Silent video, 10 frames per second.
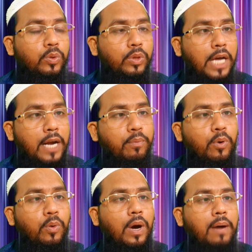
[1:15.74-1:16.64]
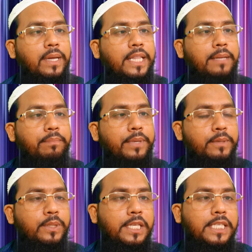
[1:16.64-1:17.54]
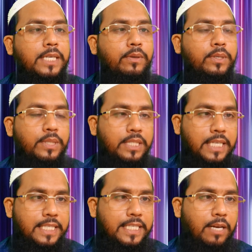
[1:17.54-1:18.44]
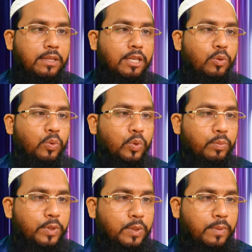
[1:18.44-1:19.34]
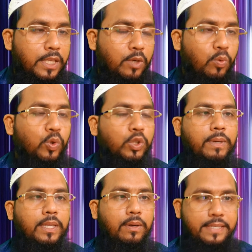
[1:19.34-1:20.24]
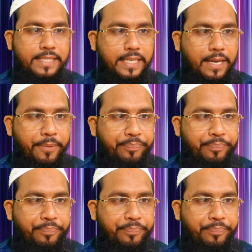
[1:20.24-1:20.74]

তারপরও আমাদের প্রিমিচুয়াল ইজাকুলেশন যাচ্ছে না অর্থাৎ দ্রুত বীর্যপাতের কোনো সমাধান আসছে না